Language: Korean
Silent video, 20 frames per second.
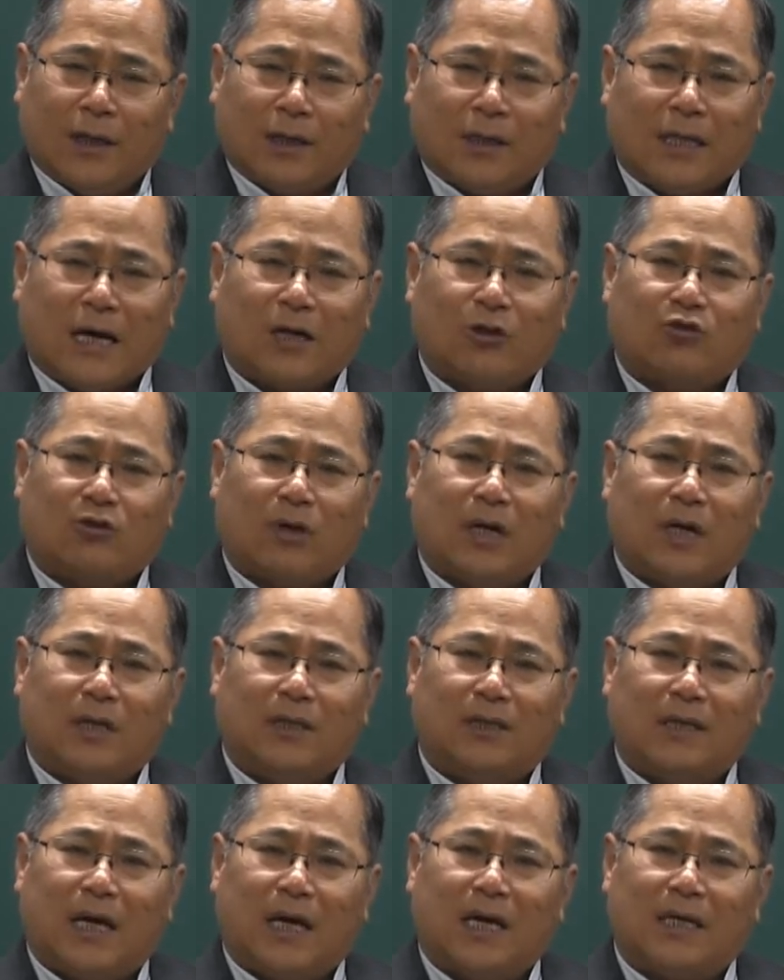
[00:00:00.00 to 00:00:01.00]

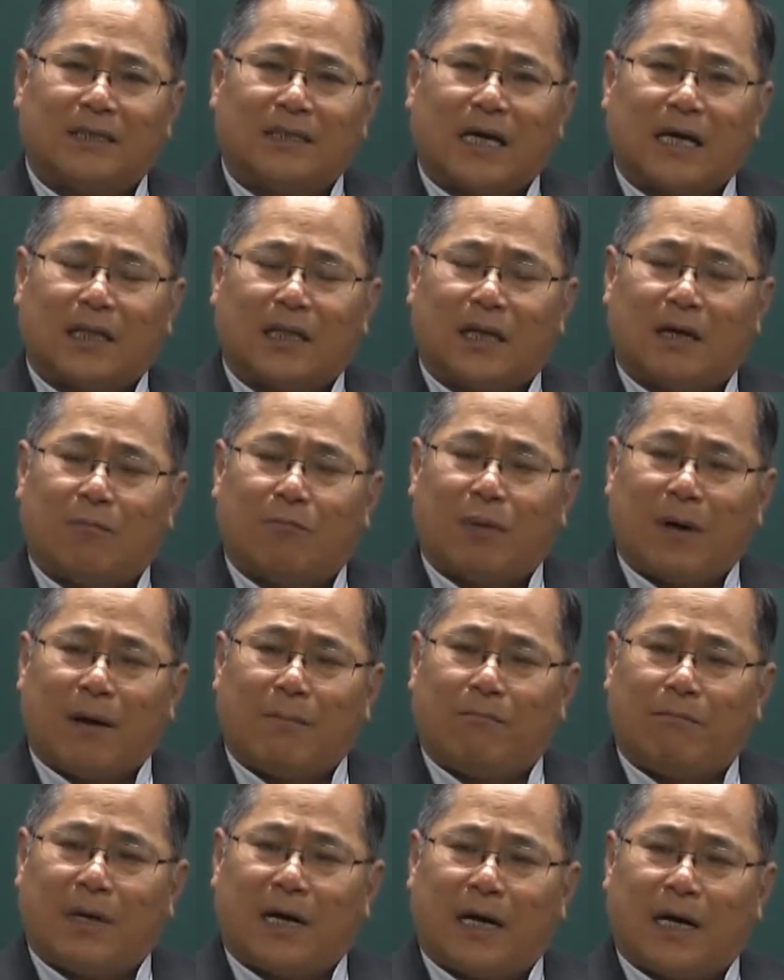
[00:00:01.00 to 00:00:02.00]
나중에는 예상되는
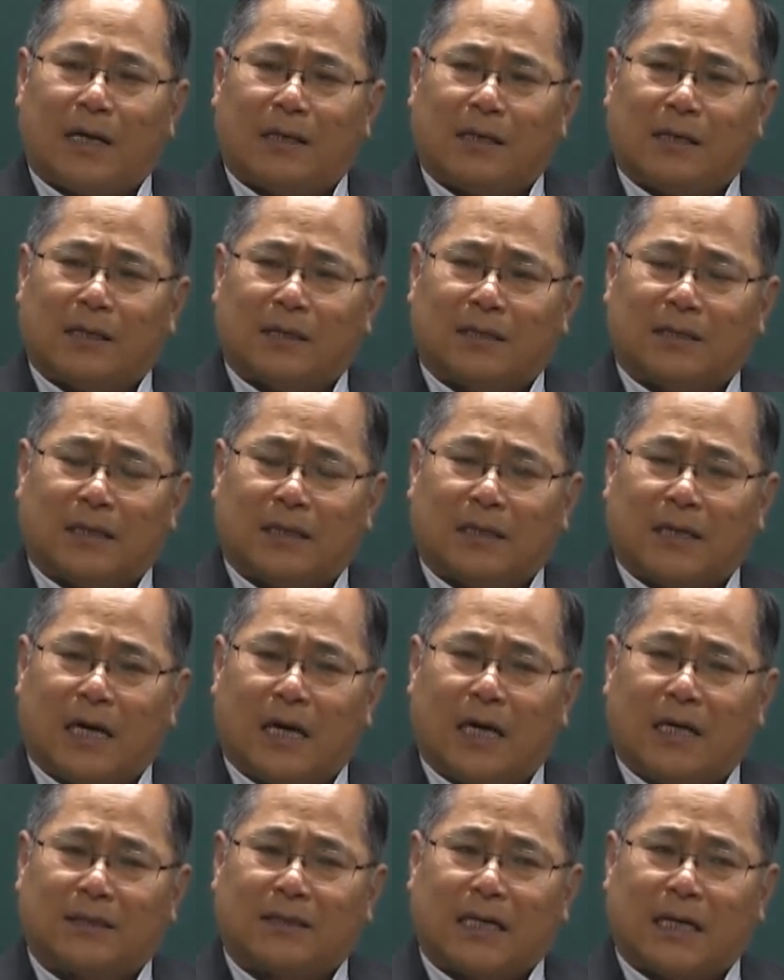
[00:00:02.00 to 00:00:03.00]
판매 가격에서
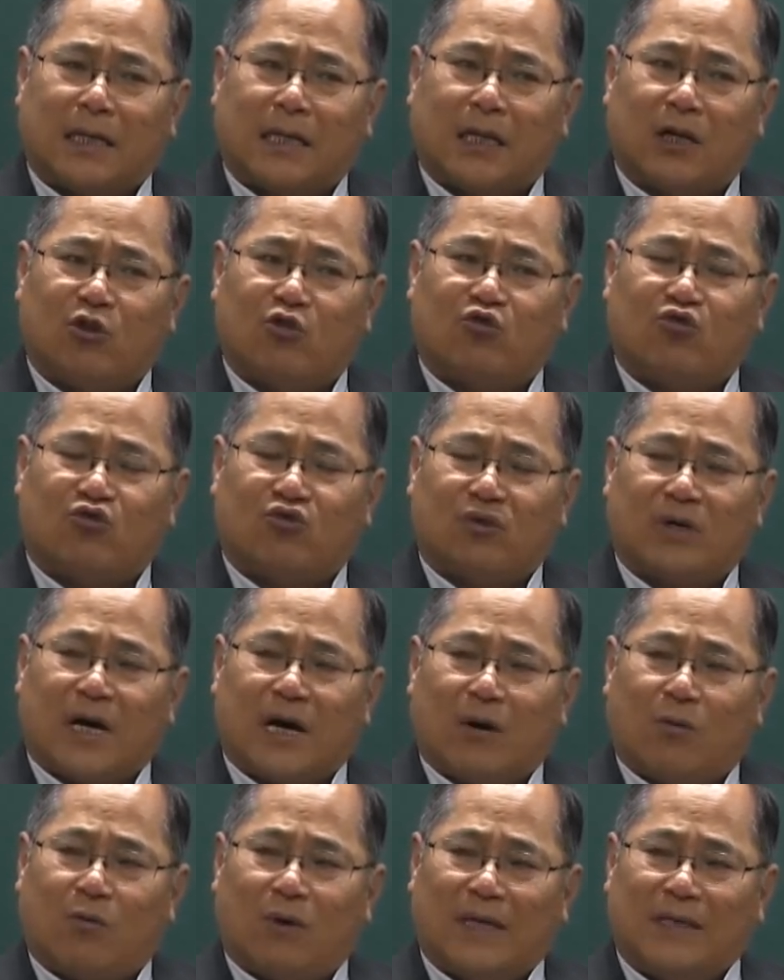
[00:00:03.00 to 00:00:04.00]
예상되는
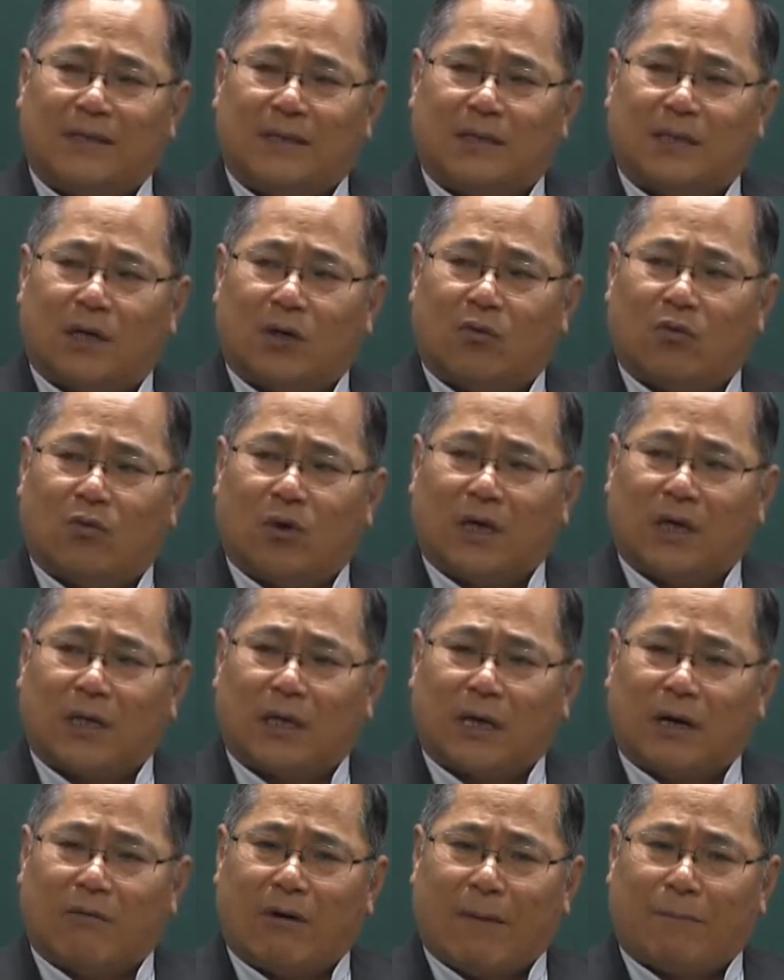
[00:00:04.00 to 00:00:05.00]
추가 완성
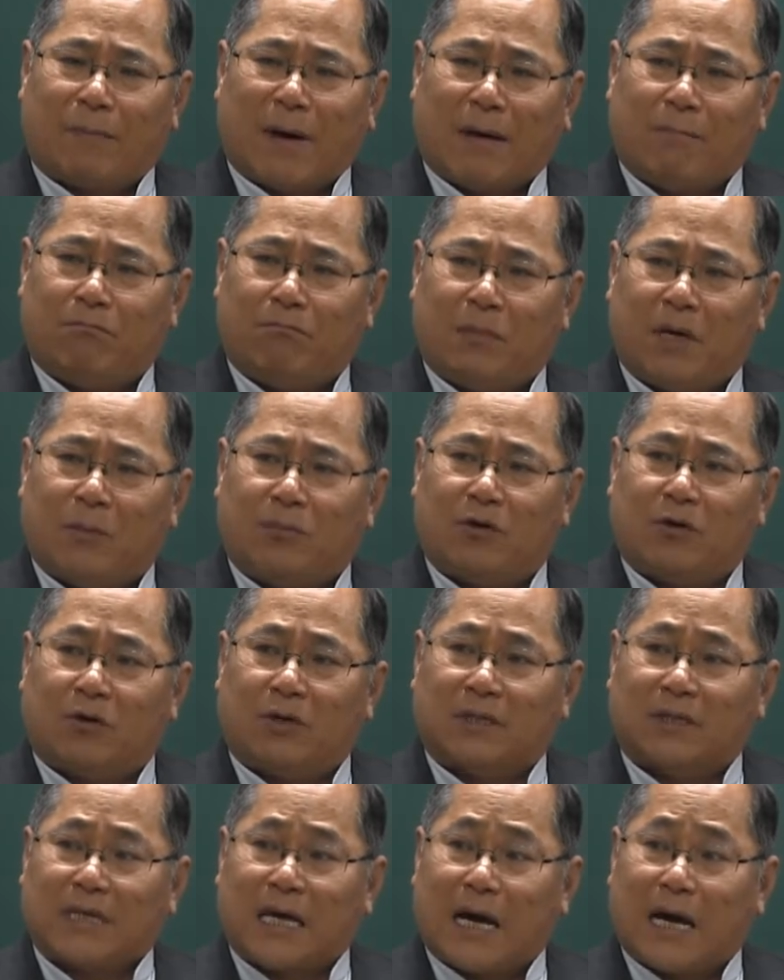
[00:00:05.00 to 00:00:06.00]
원가와 판매
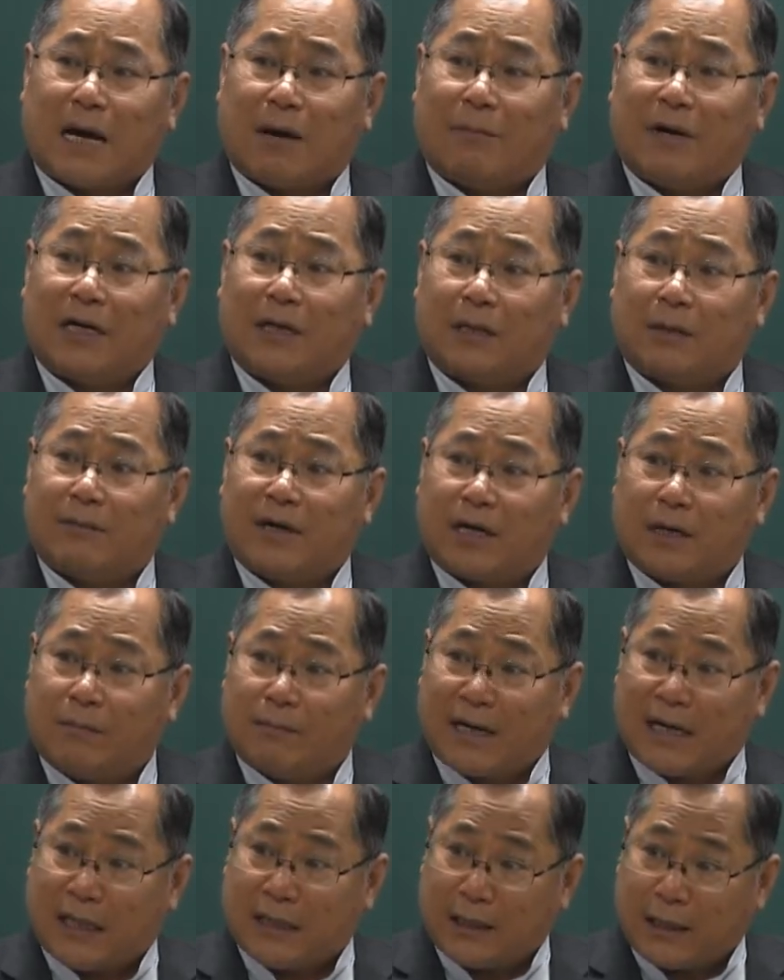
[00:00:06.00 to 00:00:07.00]
비용을 차감한 금액을
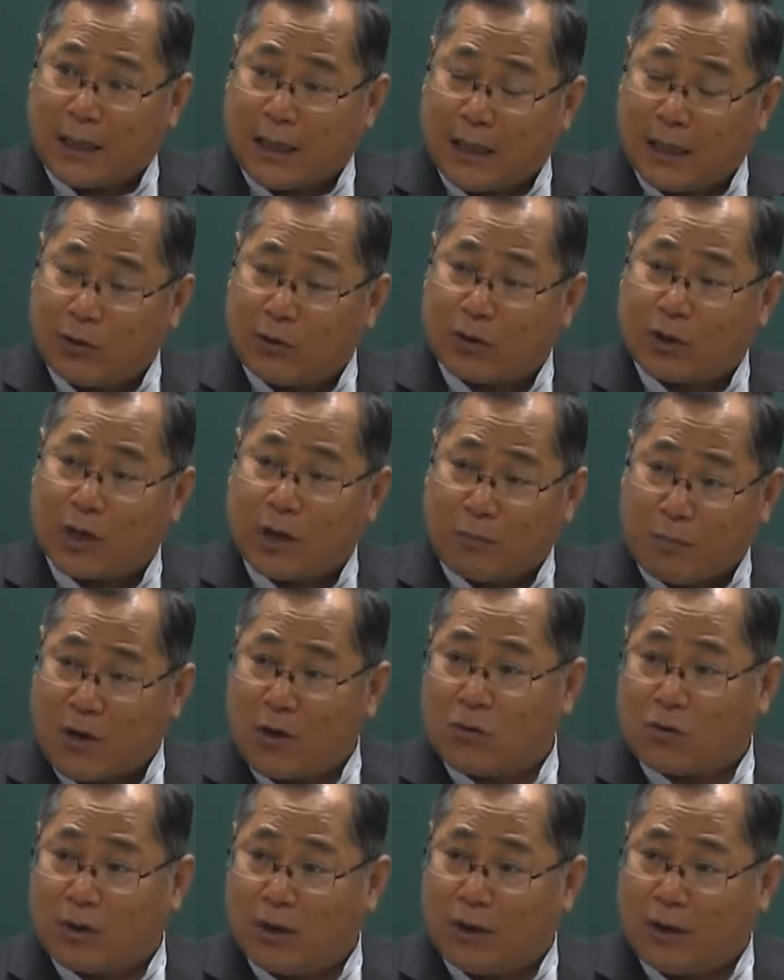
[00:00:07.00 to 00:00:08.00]
말한다. 이렇게
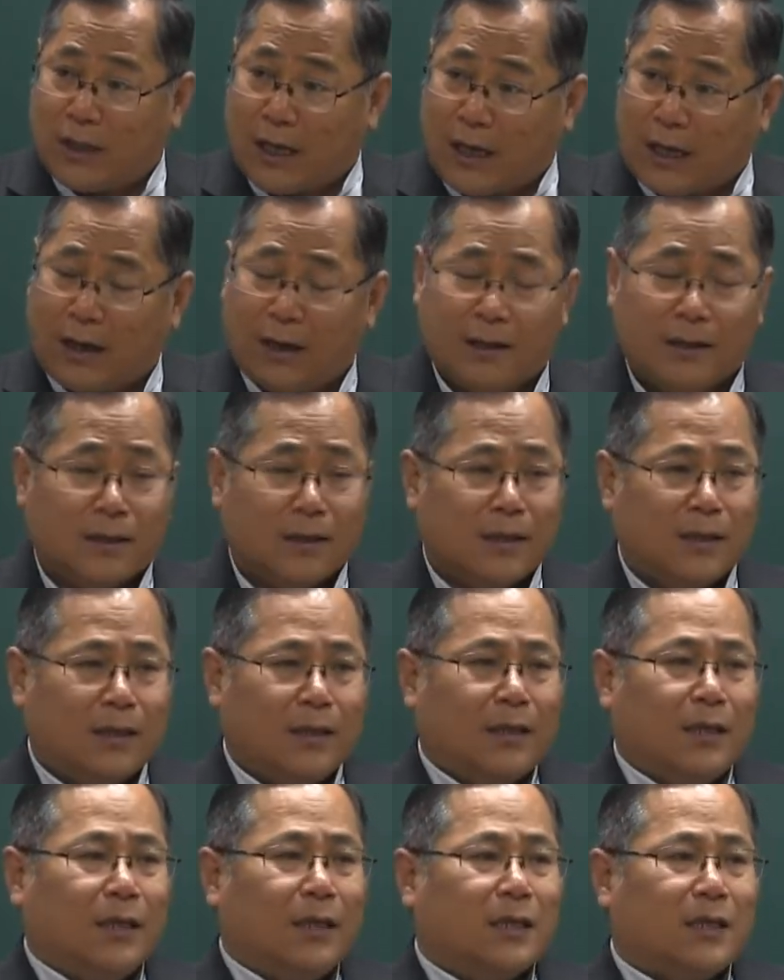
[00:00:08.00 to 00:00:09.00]
배울 건데
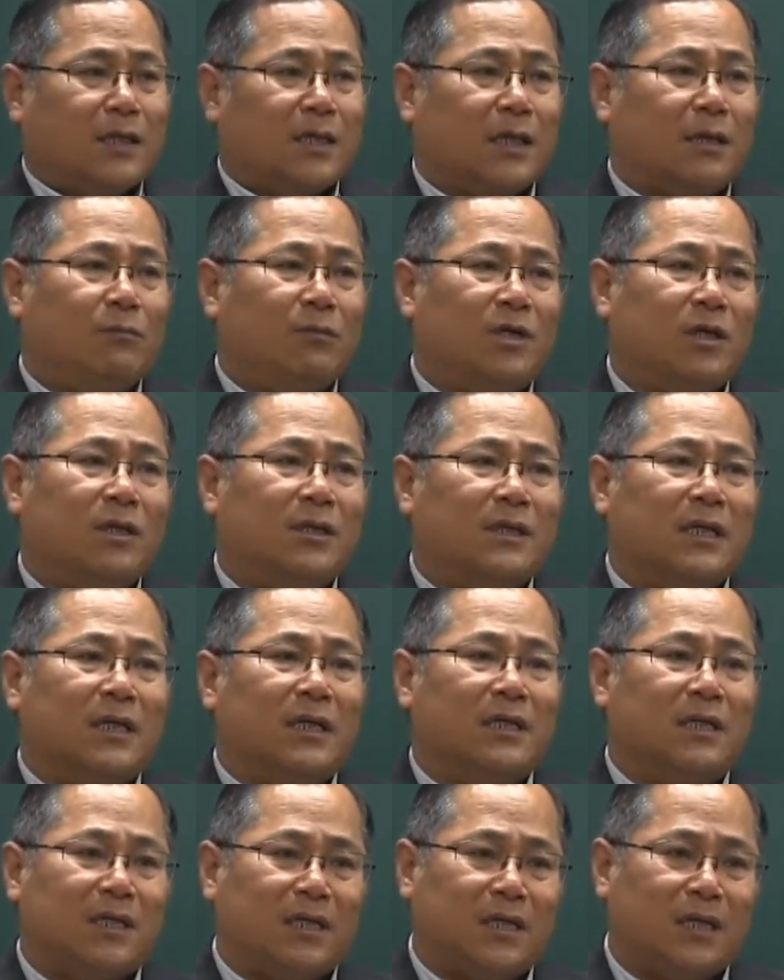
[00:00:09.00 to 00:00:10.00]
지금
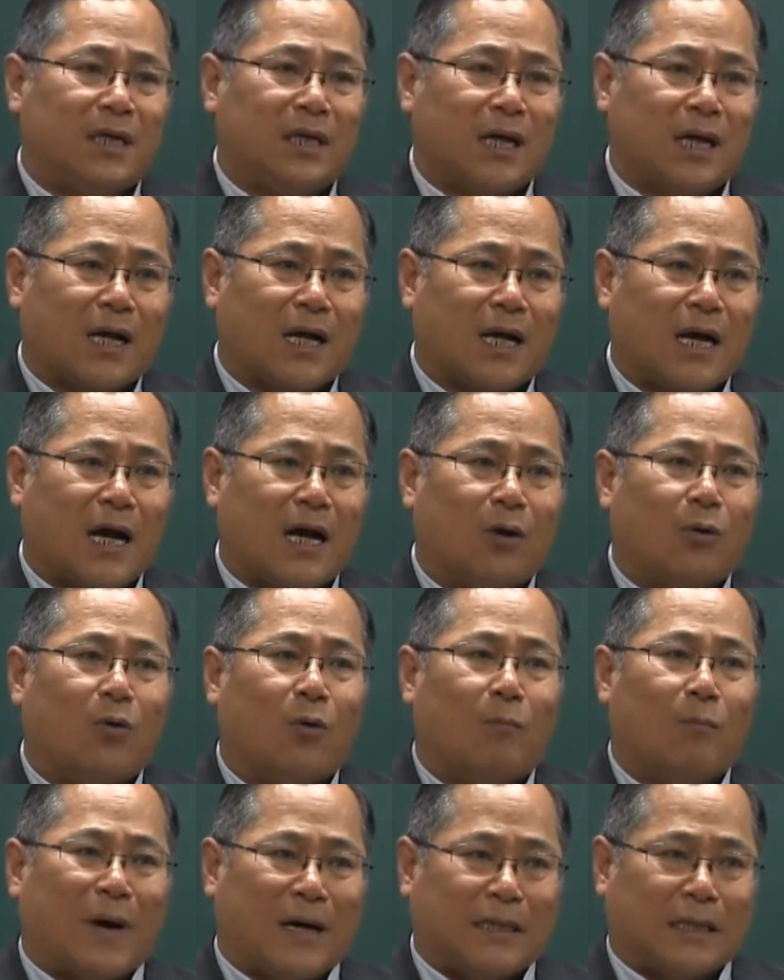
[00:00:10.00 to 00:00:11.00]
현재는
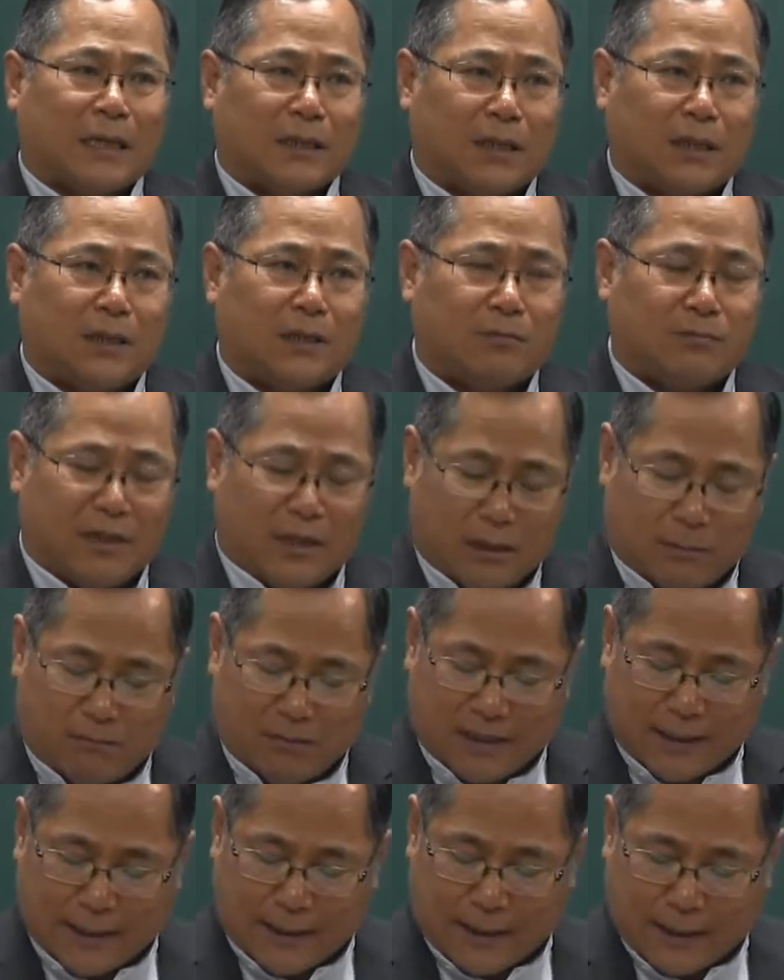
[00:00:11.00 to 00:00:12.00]
시가로 받아들이시면
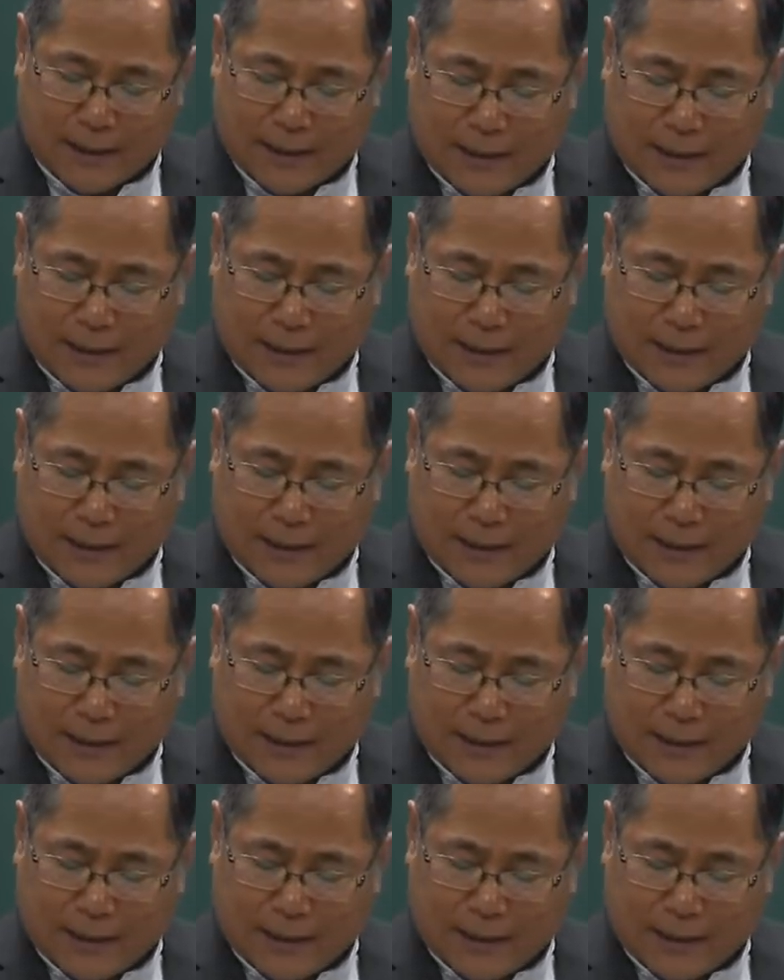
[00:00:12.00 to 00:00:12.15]
됩니다.